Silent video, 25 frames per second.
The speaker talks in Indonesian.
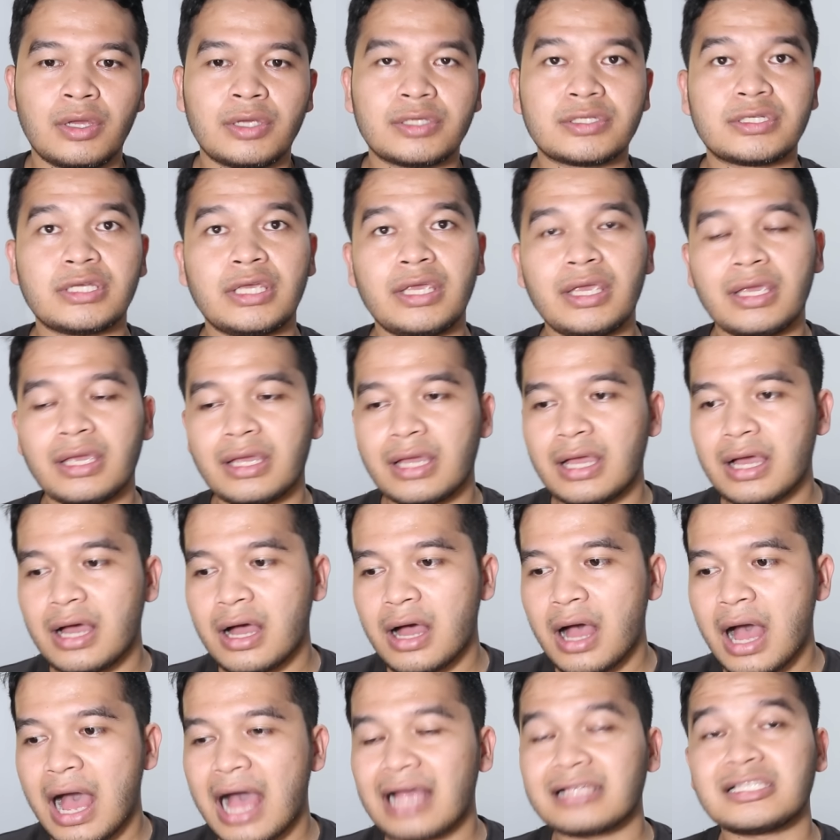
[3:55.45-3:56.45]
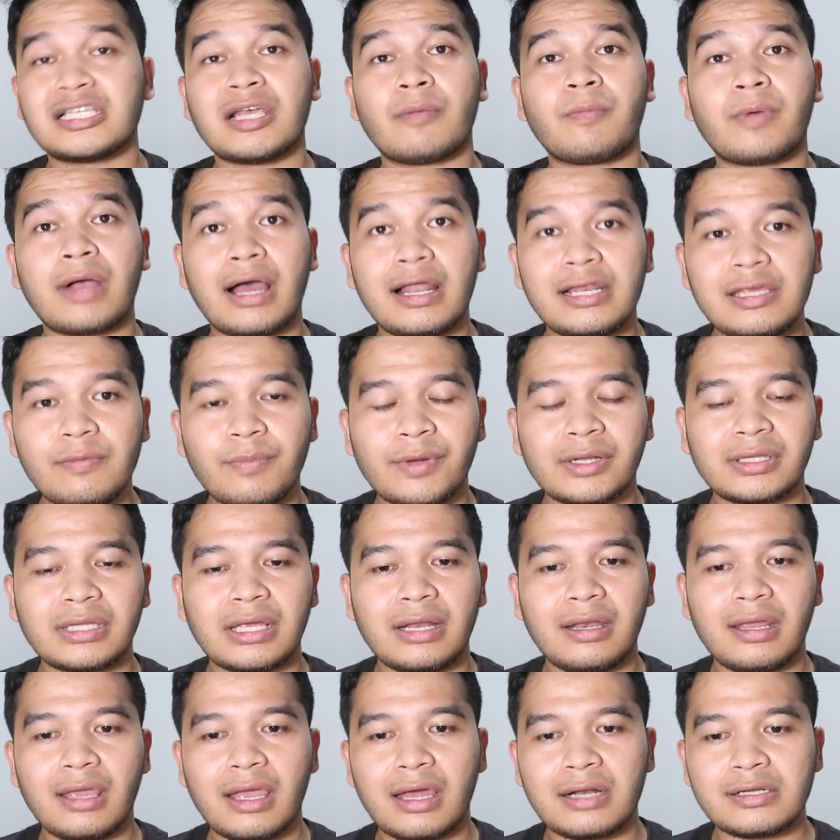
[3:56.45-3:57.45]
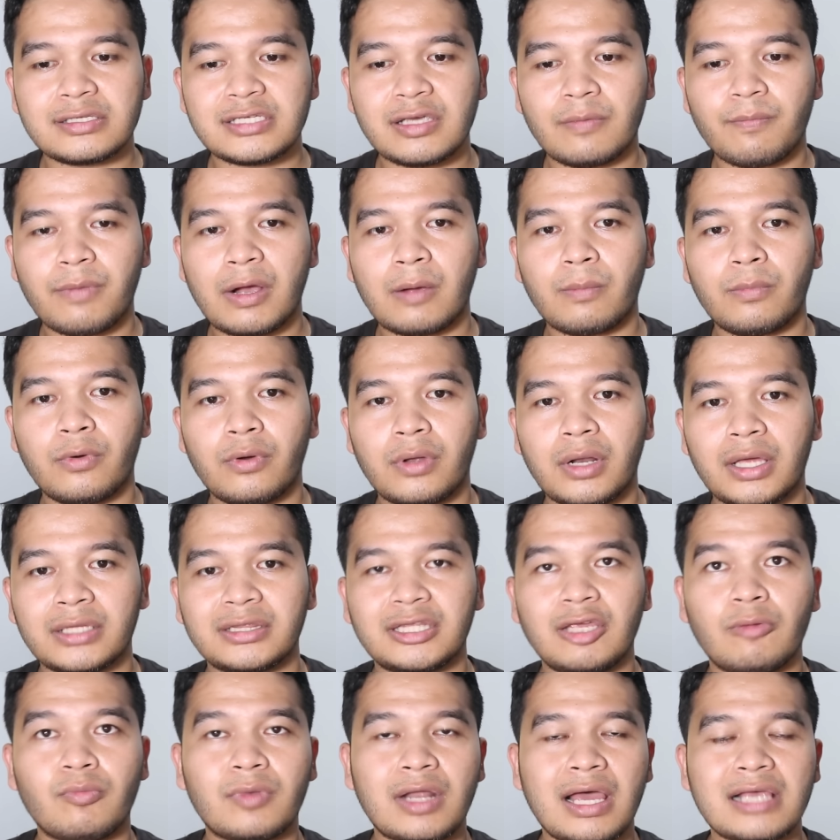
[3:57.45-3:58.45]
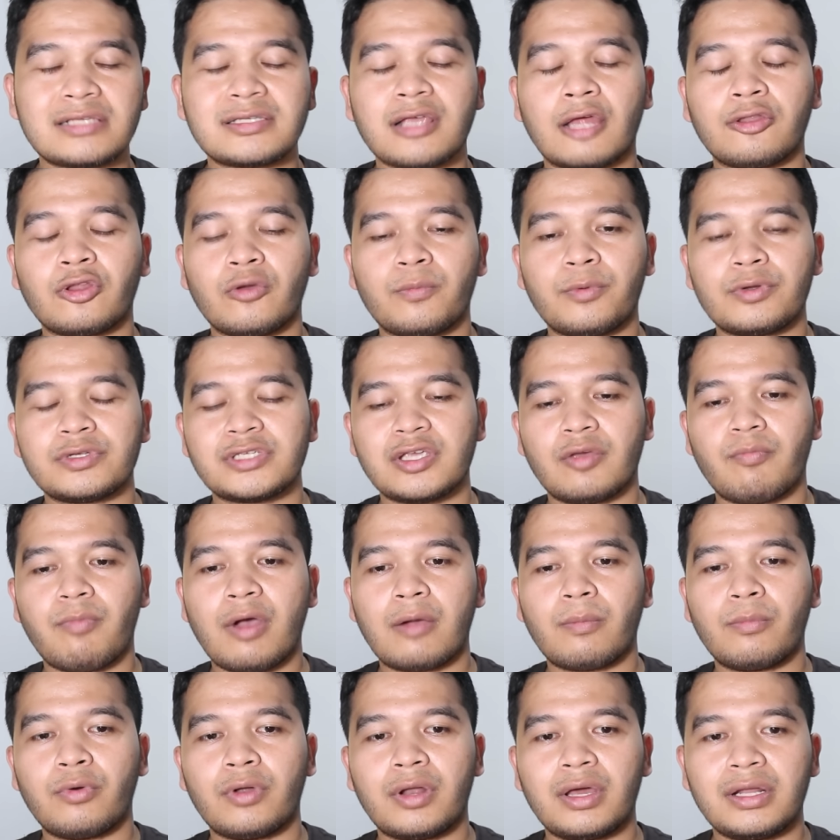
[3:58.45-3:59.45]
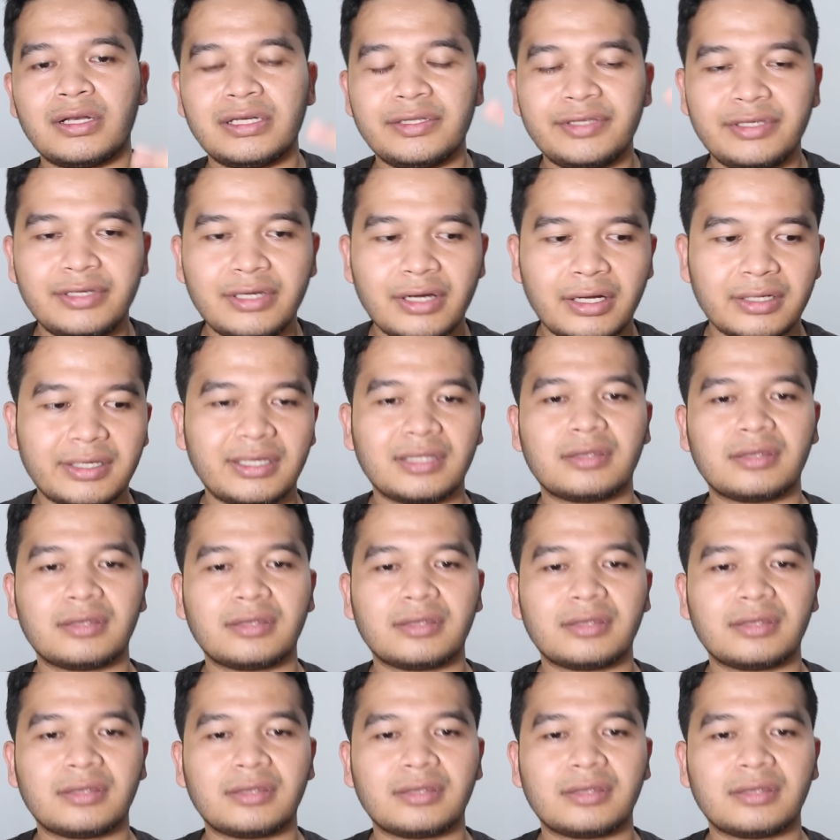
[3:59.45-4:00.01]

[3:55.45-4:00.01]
sehingga acap kali pertandingan sepak bola timnas ataupun sepak bola liga